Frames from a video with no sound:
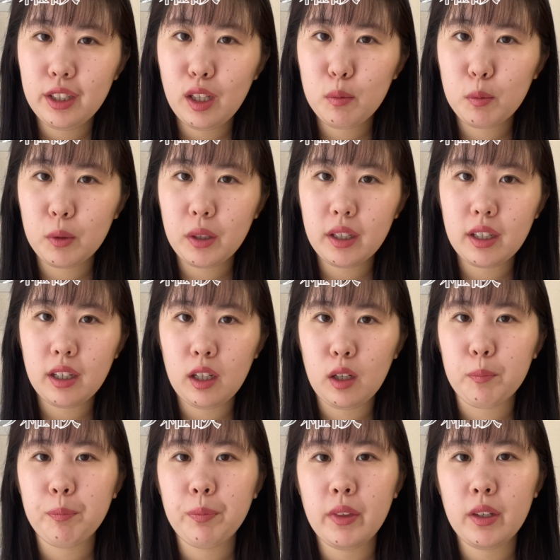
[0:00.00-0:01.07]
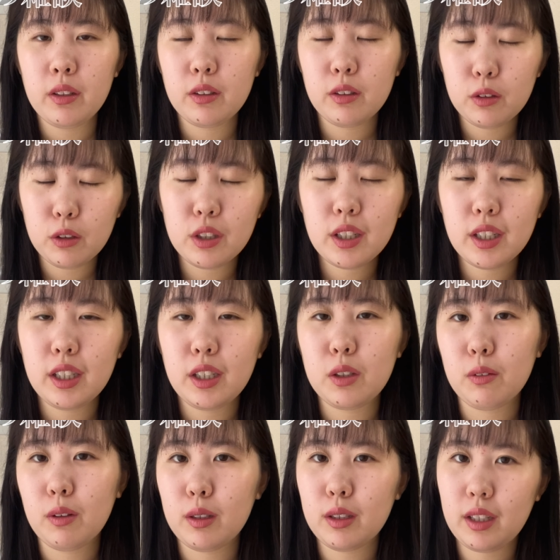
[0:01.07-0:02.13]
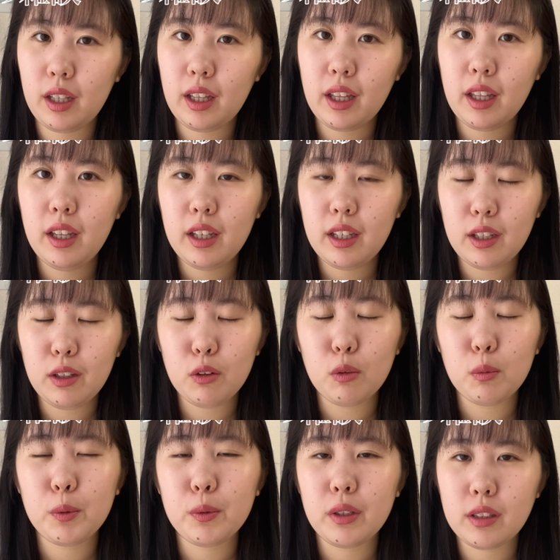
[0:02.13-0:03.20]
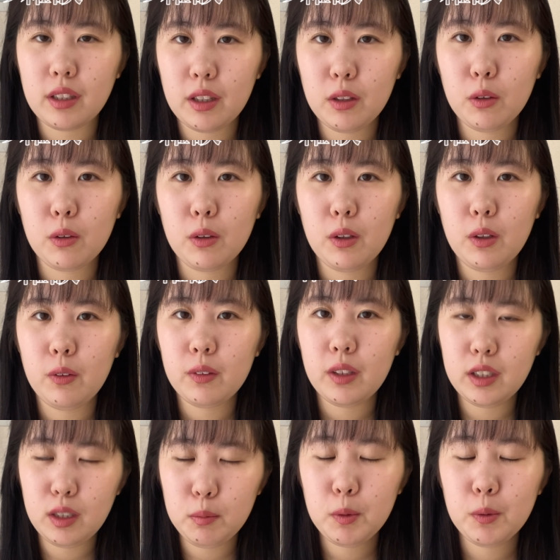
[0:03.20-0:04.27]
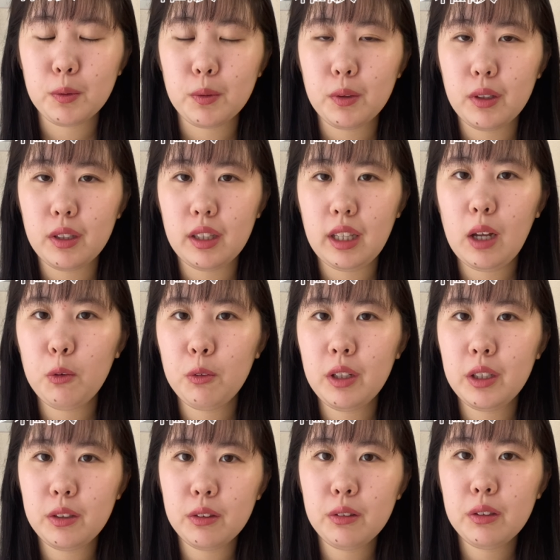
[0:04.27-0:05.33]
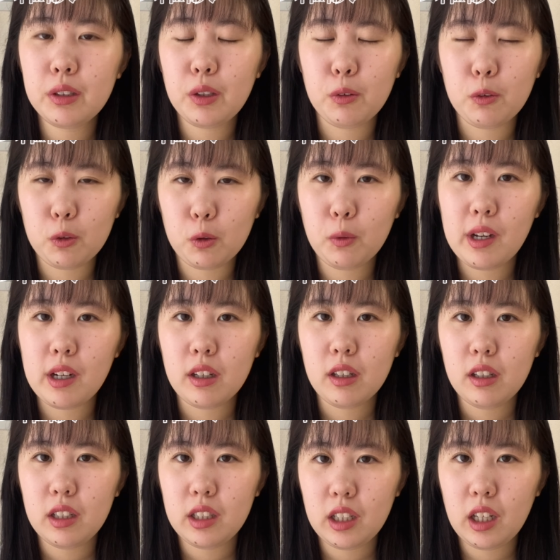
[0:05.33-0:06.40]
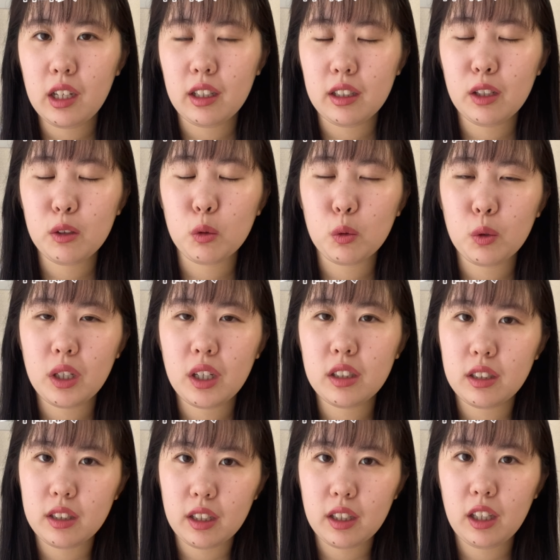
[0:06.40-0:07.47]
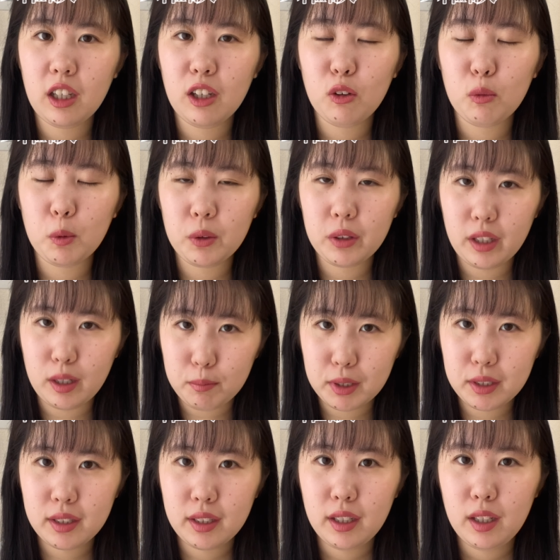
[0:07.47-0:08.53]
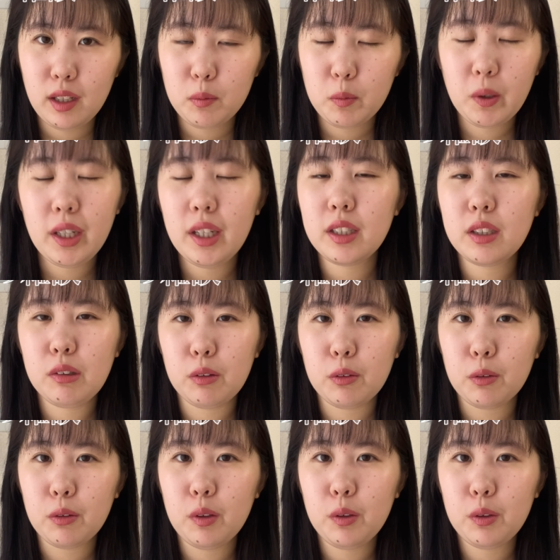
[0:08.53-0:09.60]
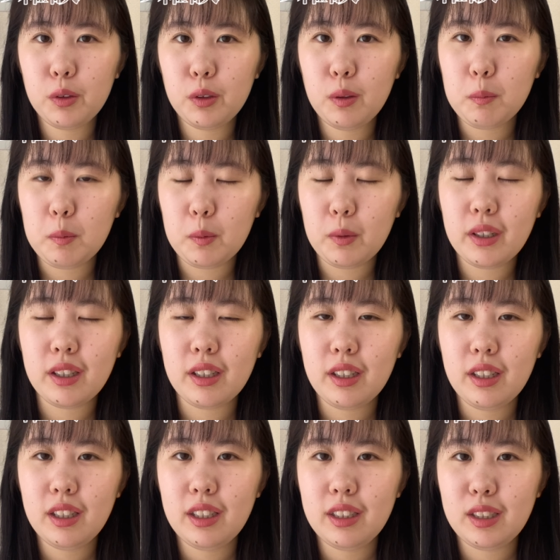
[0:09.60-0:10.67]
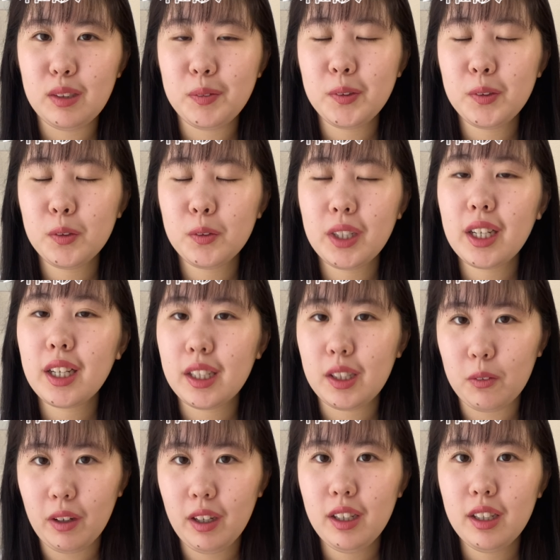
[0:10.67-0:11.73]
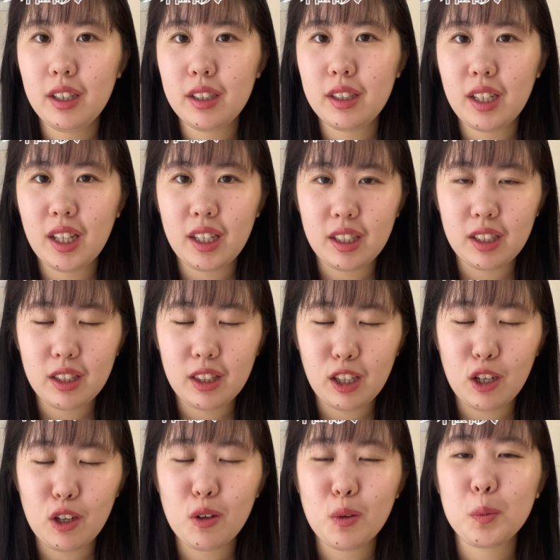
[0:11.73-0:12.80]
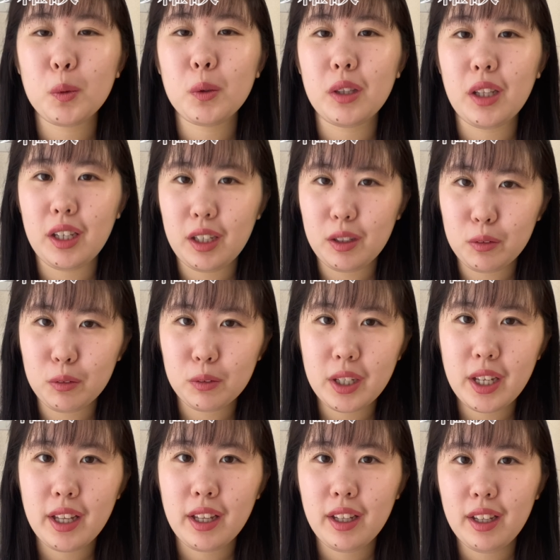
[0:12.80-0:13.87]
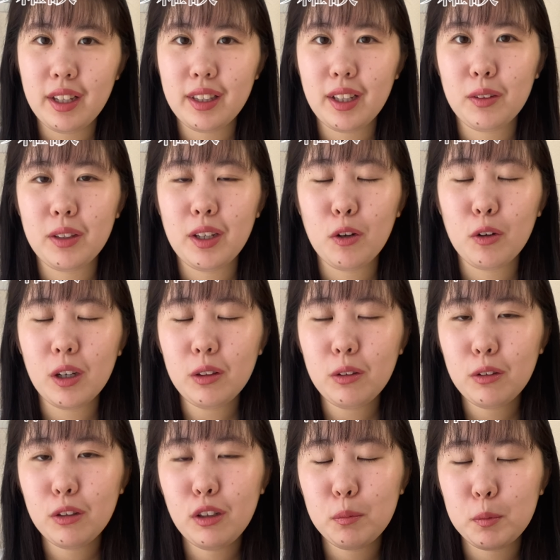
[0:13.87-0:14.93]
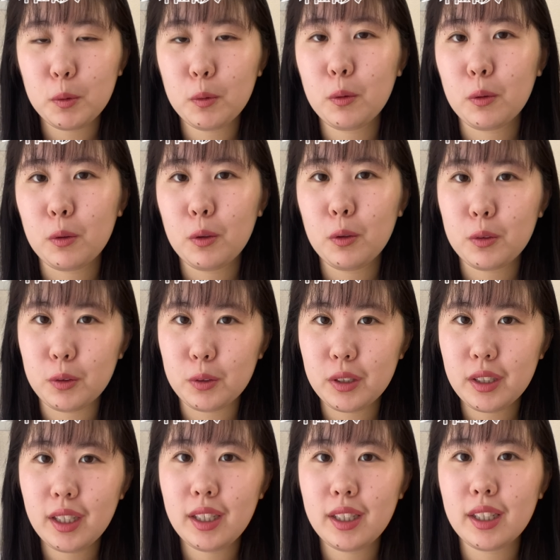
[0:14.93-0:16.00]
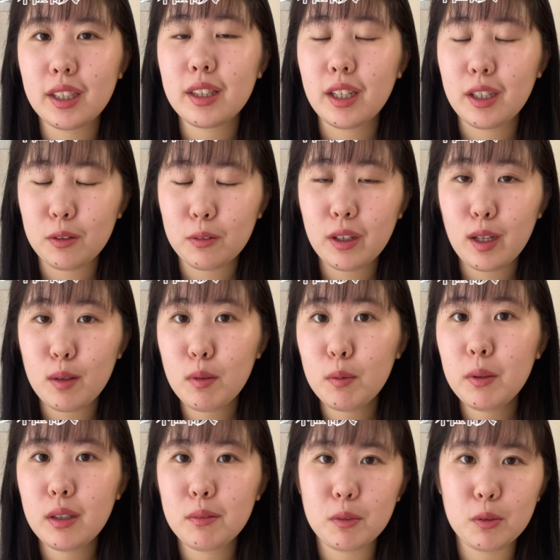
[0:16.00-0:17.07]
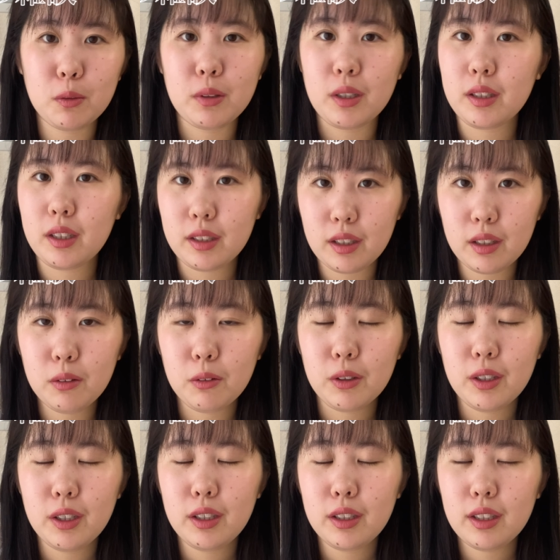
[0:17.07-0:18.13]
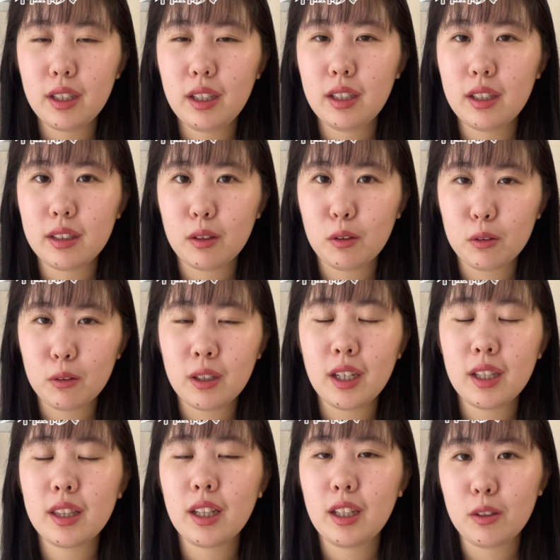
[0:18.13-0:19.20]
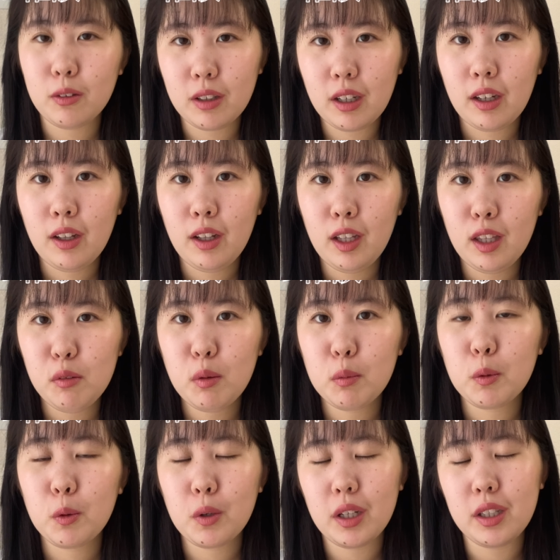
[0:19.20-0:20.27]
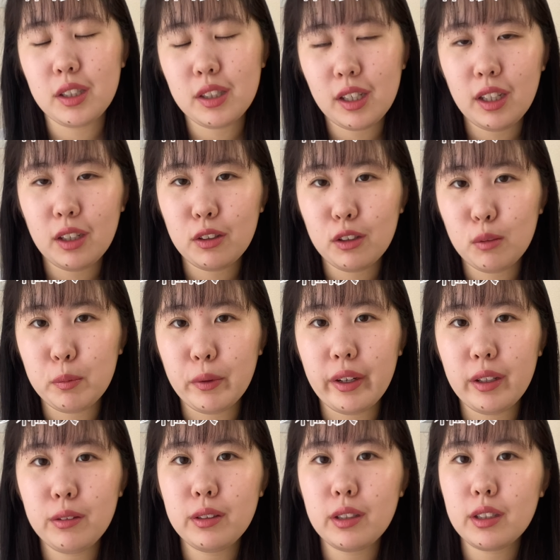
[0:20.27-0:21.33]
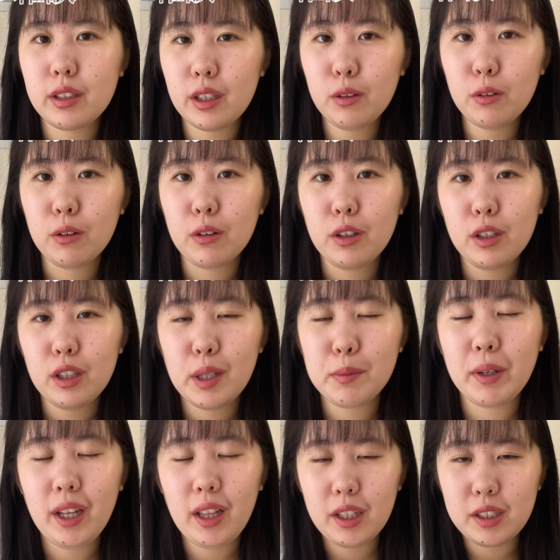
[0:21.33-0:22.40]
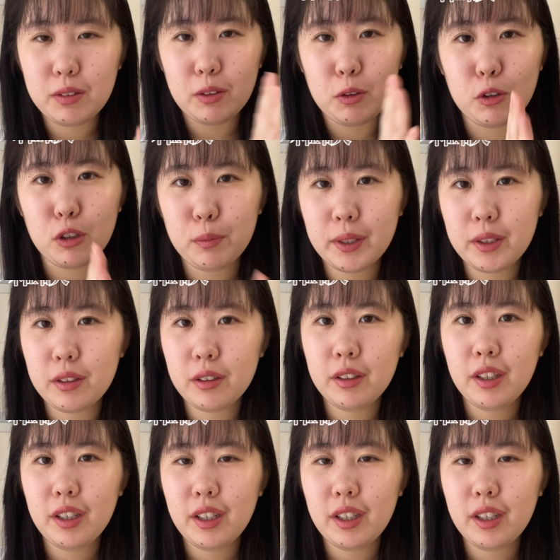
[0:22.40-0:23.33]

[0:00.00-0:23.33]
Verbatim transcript: でもなんかずっと好きな人は好きでいると思うんですけど、私も単売りするっていうことはないかなとこれから先思っています。嵐を超えるグループは自分の中ではないって思っているので、なので他のグループをよく好きになったりとか、今までもそうなんですけど、好きになったことがあったりとか、今も他に好きなグループはいるんですけど、でも嵐は特別